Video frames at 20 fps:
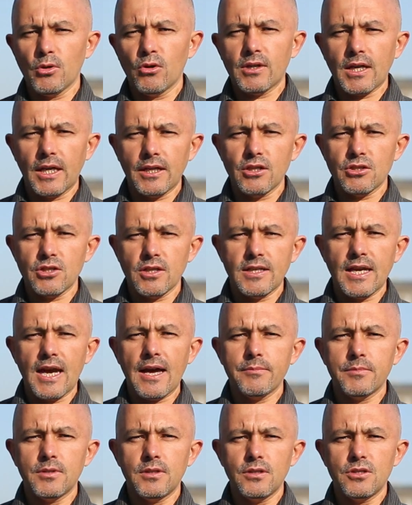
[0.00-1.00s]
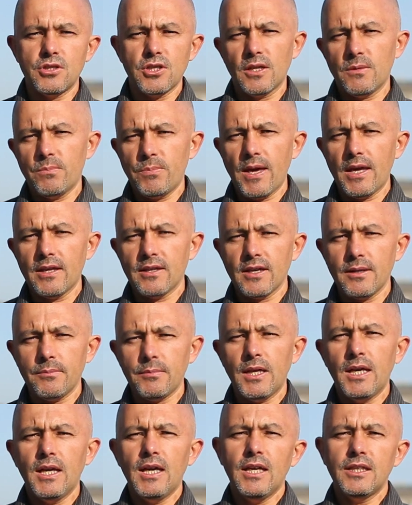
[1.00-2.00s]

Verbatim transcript: ograniczeniami i cierpieniem,